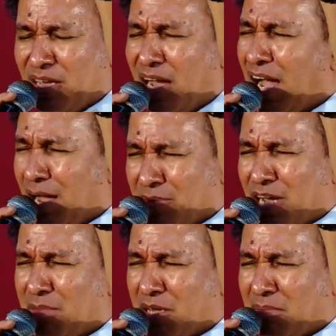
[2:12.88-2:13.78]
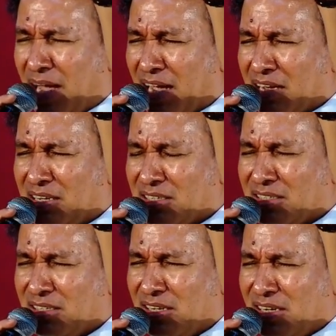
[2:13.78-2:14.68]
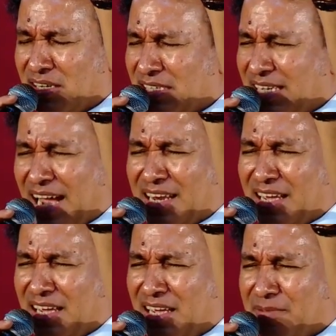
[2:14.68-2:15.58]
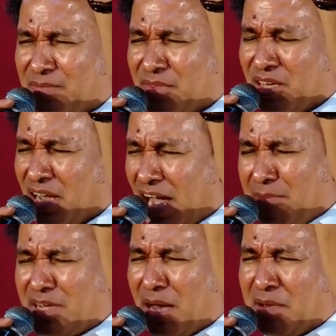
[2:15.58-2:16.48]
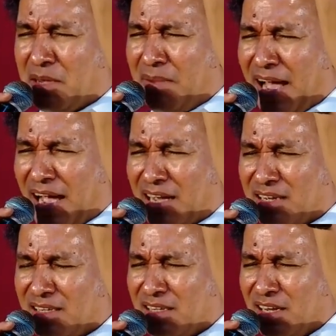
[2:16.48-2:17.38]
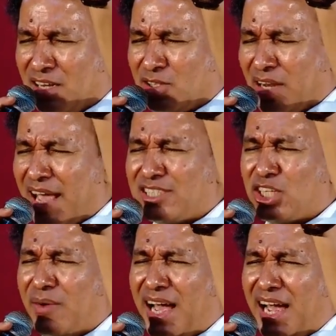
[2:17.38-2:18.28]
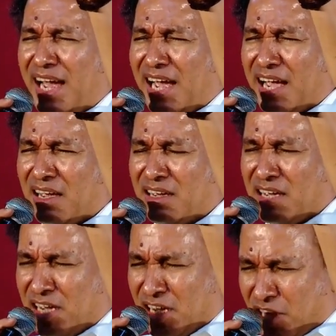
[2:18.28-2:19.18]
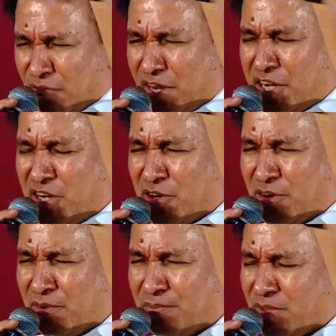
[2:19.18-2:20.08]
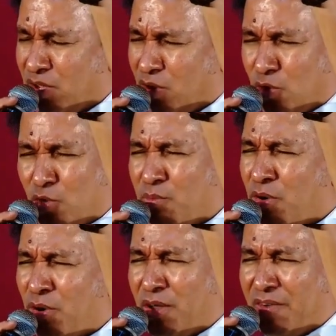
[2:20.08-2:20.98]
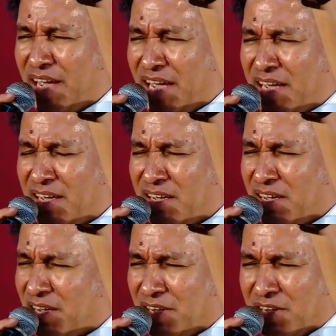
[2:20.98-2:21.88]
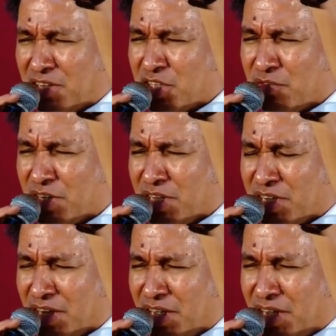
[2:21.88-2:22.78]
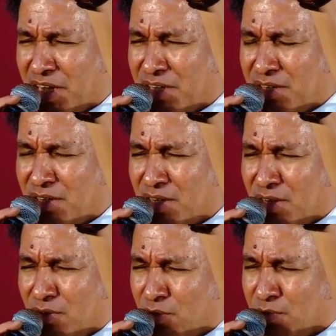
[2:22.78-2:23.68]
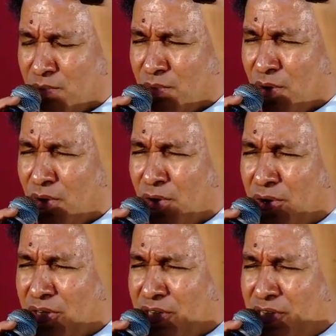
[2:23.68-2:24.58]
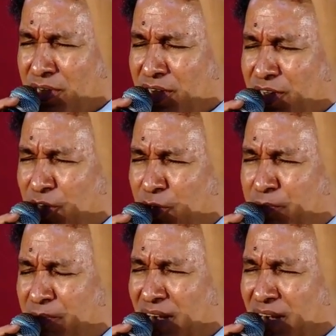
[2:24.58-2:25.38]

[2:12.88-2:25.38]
ஐ எம் கம்மிங் பேக் டேடி ஐ எம் கம்மிங் பேக் சொல்லுங்க இயேசுவே நான் மீண்டும் உம்மோடவே இருந்து விடுகிறேன் உம்மோடு இருப்பதுதான்